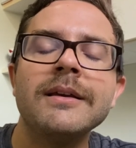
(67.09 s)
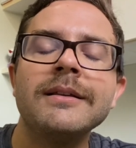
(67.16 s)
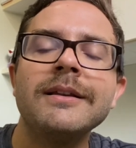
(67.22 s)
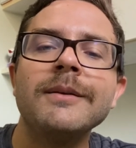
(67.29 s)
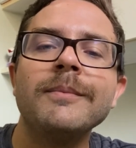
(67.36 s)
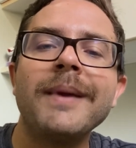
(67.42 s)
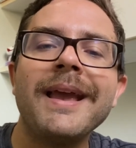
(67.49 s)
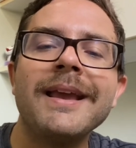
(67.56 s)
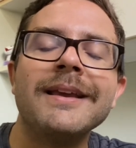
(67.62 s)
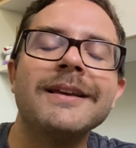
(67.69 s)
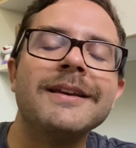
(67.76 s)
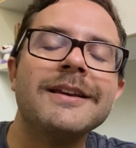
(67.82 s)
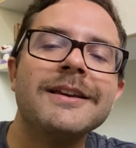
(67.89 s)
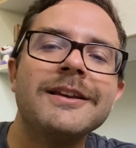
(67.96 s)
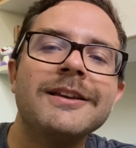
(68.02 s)

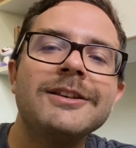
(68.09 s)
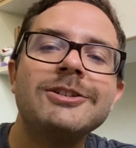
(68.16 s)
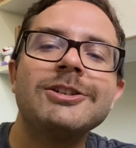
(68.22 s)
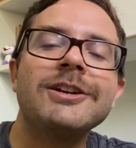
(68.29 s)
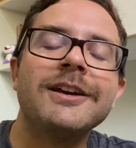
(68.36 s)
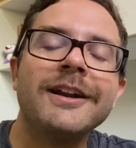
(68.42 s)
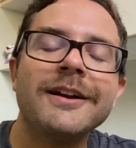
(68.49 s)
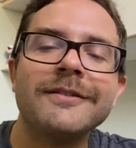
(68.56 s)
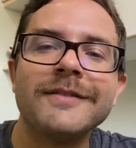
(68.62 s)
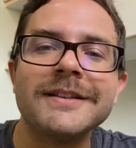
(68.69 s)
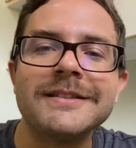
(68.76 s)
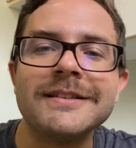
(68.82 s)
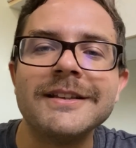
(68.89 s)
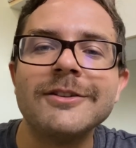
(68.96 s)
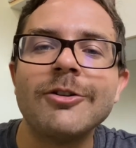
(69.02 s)
Também
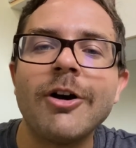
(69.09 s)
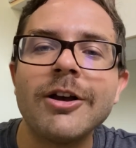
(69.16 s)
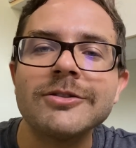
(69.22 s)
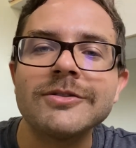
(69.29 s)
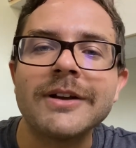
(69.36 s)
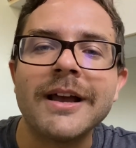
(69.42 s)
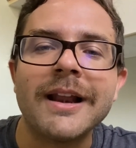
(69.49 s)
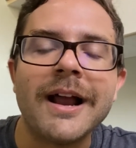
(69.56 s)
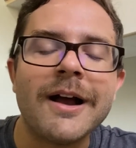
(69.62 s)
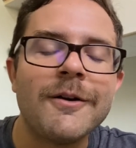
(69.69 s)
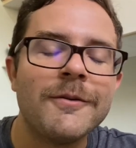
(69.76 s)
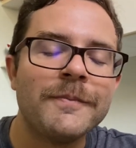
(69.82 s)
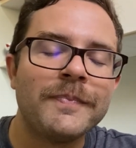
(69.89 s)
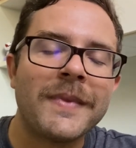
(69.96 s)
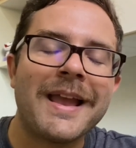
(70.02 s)
inscreva-se em nosso
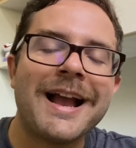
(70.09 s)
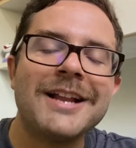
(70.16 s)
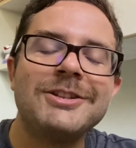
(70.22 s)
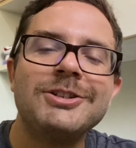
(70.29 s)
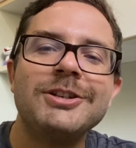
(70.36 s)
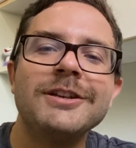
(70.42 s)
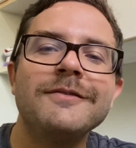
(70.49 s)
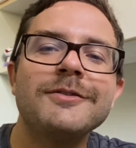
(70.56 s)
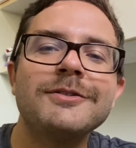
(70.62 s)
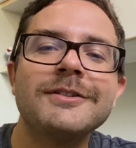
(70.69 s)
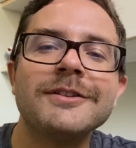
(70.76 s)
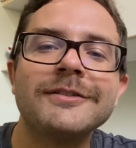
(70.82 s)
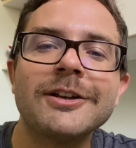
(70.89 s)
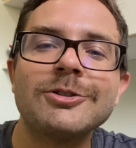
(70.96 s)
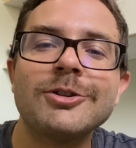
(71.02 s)
canal, ative o
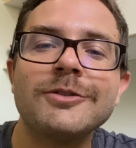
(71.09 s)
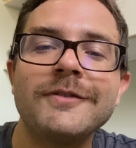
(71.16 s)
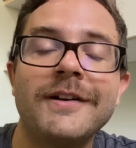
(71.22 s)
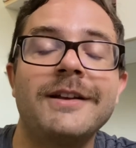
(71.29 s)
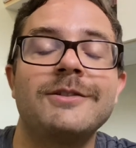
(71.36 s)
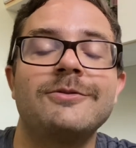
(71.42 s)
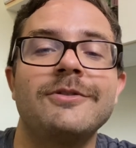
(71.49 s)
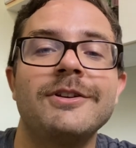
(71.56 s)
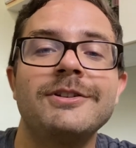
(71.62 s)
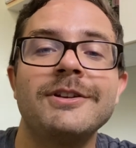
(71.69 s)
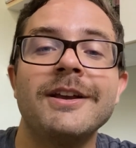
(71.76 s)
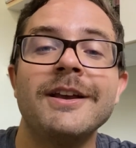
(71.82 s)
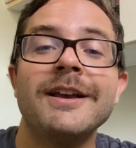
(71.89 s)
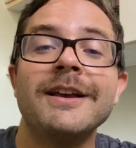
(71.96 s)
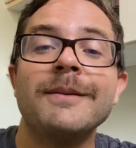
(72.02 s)
sino das notificações
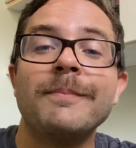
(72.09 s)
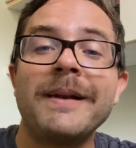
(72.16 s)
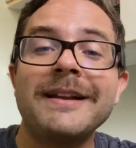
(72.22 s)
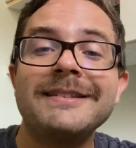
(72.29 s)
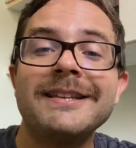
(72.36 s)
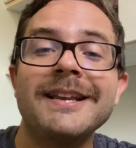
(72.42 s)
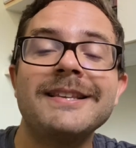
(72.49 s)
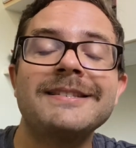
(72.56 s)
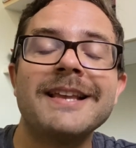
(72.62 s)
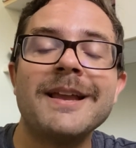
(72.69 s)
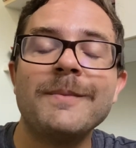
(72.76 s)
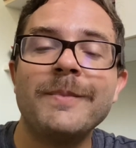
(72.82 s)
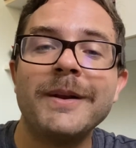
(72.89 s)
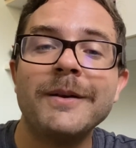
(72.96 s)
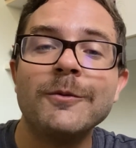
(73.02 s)
para ser
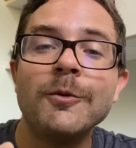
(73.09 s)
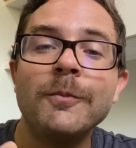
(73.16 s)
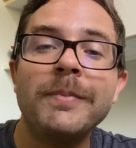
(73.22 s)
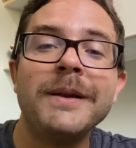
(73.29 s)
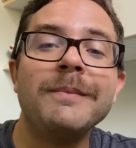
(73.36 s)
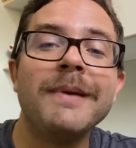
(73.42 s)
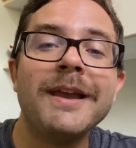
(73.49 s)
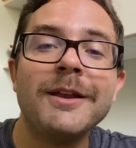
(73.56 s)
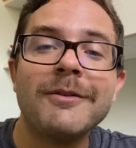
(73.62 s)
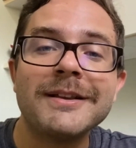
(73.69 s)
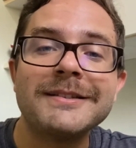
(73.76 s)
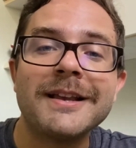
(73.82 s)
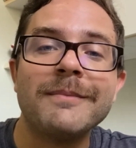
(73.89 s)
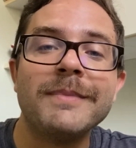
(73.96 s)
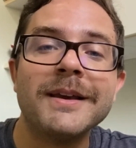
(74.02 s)
sempre o primeiro a
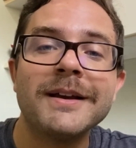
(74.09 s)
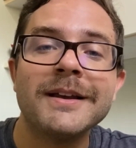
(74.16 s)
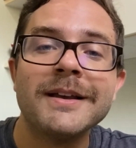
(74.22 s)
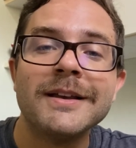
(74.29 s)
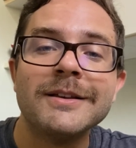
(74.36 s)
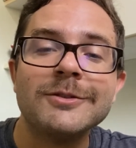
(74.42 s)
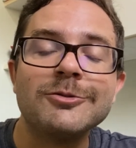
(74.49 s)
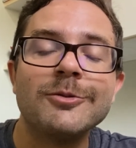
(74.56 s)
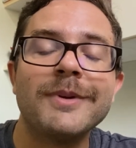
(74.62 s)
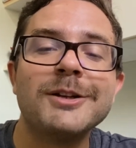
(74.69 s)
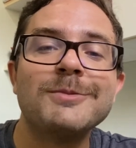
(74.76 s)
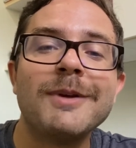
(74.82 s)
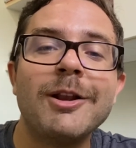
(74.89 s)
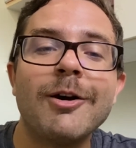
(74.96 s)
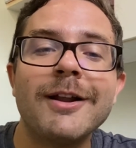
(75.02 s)
saber sobre
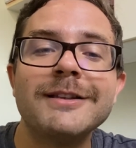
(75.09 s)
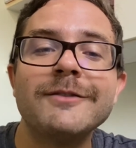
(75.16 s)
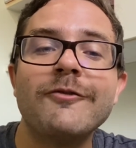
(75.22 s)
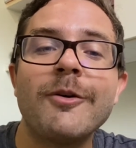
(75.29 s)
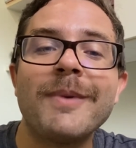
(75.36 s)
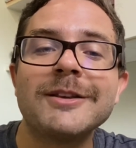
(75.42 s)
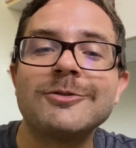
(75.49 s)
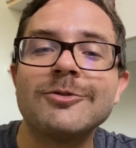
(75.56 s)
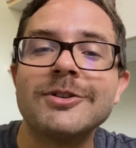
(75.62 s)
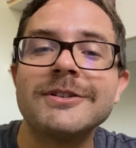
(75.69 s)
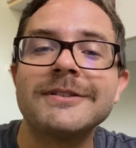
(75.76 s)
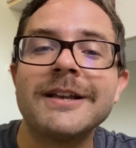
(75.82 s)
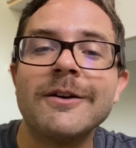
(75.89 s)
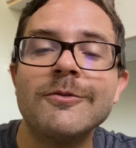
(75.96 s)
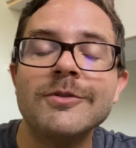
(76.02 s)
as melhores informações
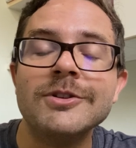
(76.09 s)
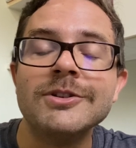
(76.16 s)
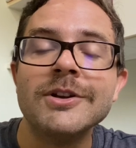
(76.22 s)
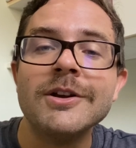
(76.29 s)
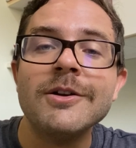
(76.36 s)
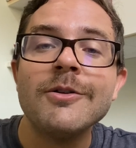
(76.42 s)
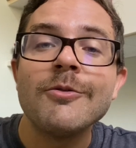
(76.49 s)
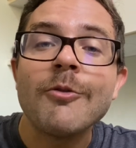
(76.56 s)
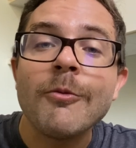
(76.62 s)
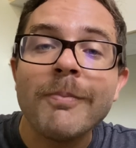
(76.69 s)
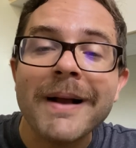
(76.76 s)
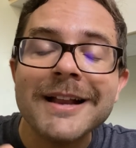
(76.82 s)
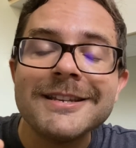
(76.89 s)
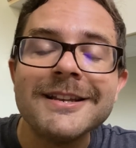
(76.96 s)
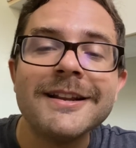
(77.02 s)
de saúde.
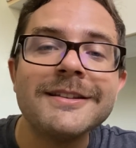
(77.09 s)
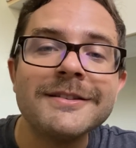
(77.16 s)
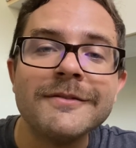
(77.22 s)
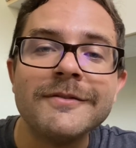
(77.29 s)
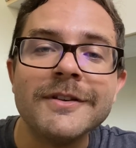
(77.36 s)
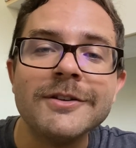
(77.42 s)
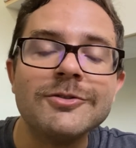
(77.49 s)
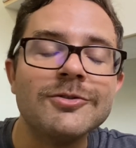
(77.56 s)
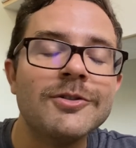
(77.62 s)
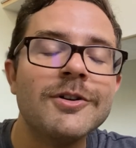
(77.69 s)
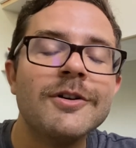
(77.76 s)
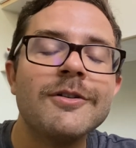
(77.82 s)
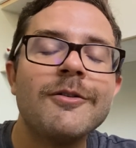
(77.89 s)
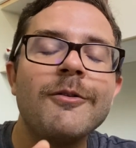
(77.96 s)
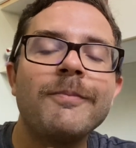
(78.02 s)
Compartilhe esse vídeo.
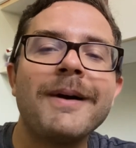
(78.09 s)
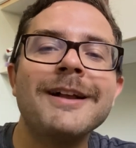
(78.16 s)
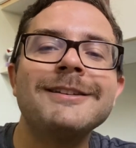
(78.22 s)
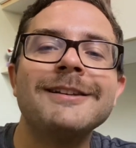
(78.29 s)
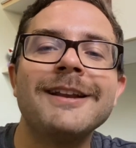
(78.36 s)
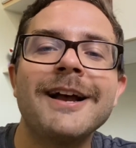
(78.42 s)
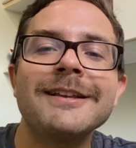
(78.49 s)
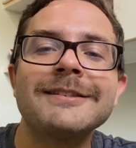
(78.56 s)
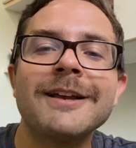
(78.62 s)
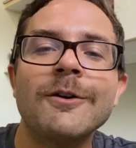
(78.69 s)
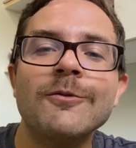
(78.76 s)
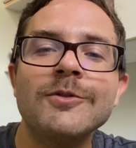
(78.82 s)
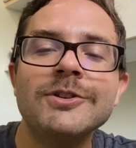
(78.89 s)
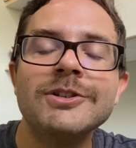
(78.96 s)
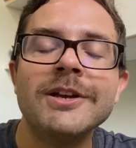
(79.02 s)
Compartilhar
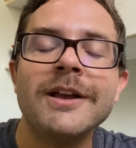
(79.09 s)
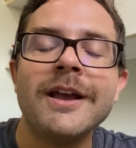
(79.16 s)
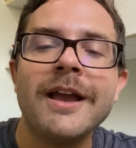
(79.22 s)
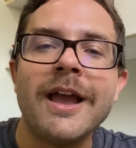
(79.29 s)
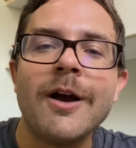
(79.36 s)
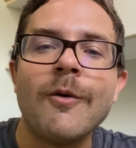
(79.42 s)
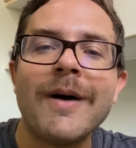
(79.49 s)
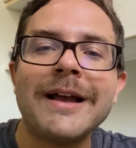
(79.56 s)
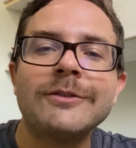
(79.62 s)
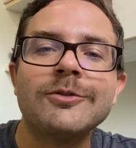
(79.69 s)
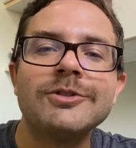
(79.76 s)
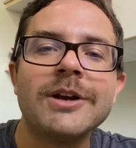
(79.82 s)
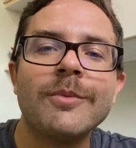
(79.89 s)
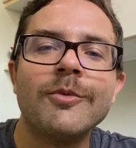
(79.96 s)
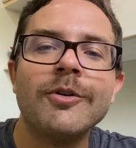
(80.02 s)
saúde é um ato
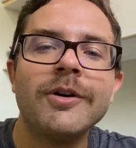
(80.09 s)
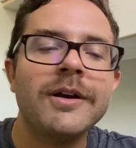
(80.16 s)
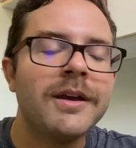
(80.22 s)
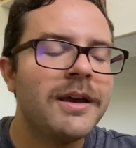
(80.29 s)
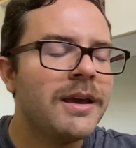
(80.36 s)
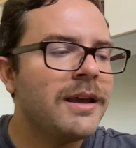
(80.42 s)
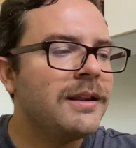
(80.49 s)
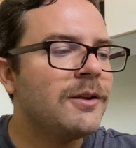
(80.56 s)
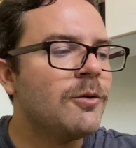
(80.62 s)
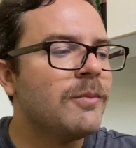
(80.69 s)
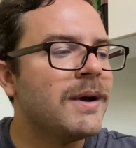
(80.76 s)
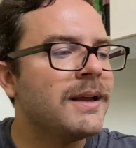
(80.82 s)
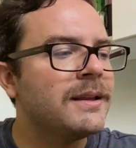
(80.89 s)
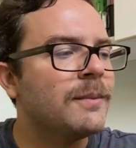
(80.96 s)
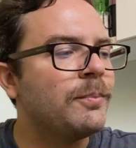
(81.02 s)
de amor. Então
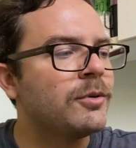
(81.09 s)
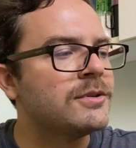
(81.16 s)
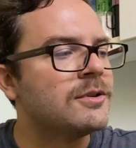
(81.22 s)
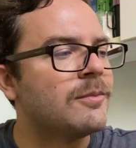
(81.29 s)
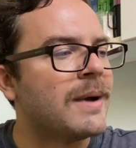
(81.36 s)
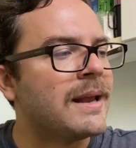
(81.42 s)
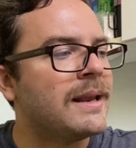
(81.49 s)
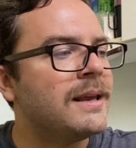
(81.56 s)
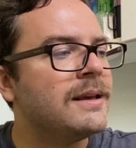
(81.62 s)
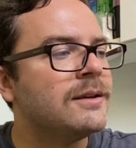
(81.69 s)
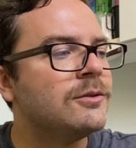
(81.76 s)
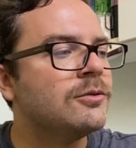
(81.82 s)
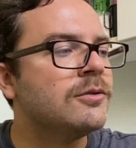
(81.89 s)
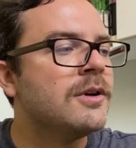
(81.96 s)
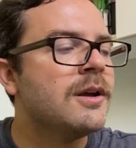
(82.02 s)
manda para o seu
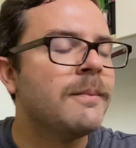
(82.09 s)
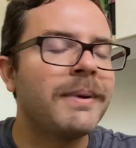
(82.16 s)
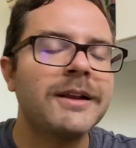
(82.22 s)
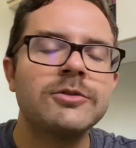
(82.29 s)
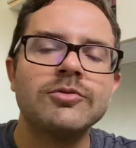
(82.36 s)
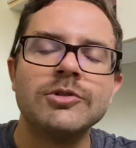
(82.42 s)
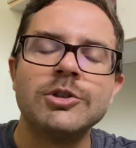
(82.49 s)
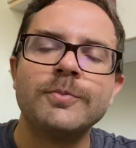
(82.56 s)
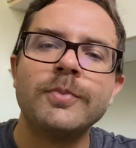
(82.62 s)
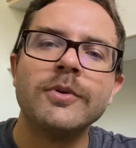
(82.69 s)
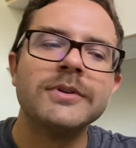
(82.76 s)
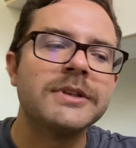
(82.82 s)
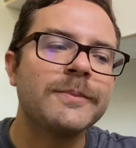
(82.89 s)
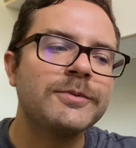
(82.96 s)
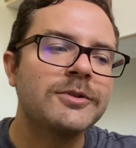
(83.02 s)
marido, para sua
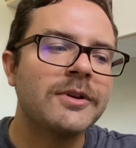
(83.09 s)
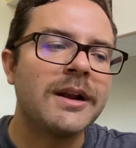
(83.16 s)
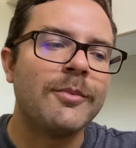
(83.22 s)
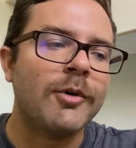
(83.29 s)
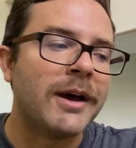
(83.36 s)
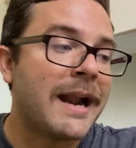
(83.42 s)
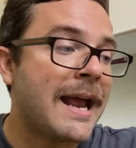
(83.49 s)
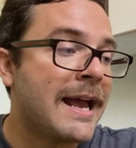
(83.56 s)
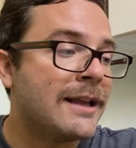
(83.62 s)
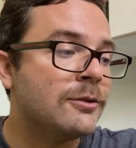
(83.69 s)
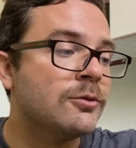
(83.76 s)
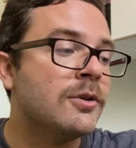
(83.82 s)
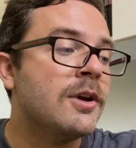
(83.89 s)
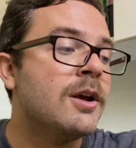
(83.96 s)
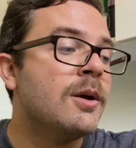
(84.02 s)
esposa, para o seu
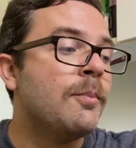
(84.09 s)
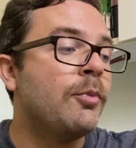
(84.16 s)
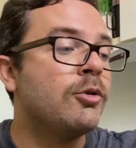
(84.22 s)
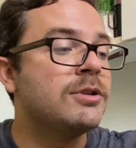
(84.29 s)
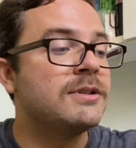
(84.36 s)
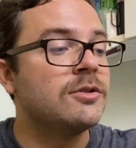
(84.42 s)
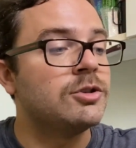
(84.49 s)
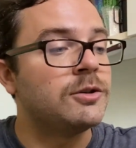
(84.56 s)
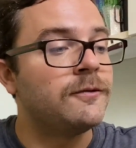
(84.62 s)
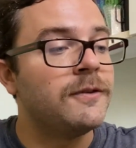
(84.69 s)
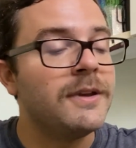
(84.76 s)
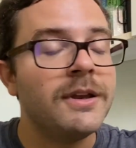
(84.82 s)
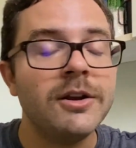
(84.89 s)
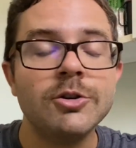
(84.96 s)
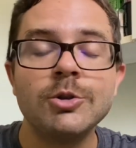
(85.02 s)
namorado, para os seus
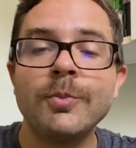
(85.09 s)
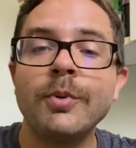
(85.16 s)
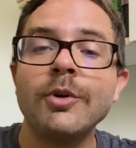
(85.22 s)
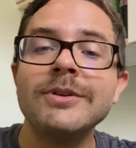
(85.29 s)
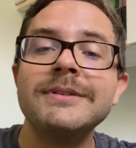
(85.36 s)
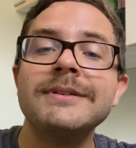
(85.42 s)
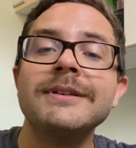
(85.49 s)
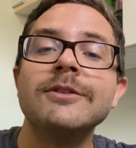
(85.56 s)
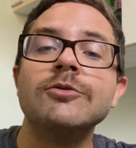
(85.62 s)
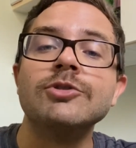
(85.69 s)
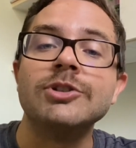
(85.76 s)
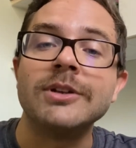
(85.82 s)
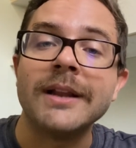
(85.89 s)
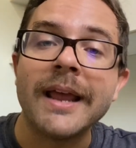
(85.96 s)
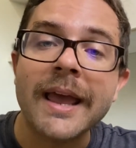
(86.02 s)
filhos, para os
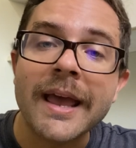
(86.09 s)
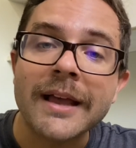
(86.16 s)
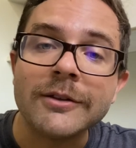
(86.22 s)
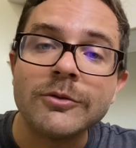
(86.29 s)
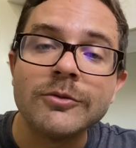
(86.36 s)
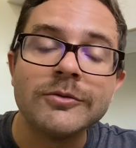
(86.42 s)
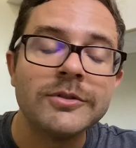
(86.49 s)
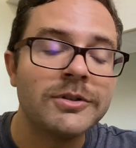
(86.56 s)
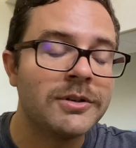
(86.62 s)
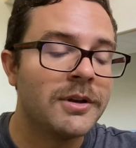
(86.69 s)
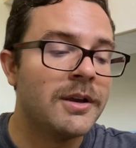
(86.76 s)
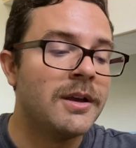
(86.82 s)
seus netos